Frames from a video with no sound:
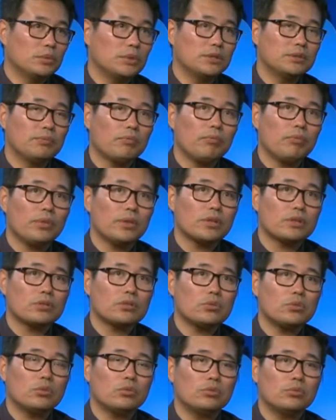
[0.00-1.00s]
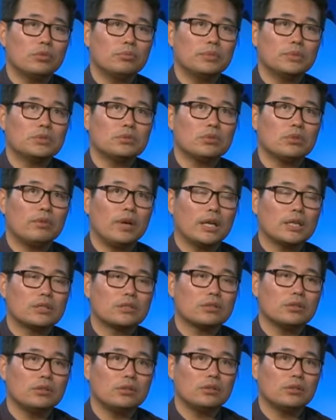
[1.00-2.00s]
们说我们做完
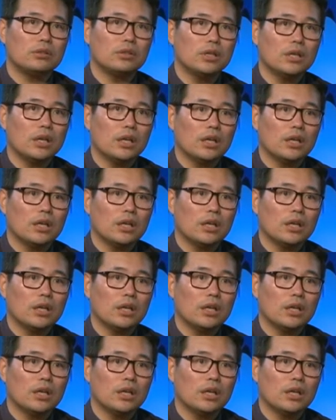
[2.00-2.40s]
之后，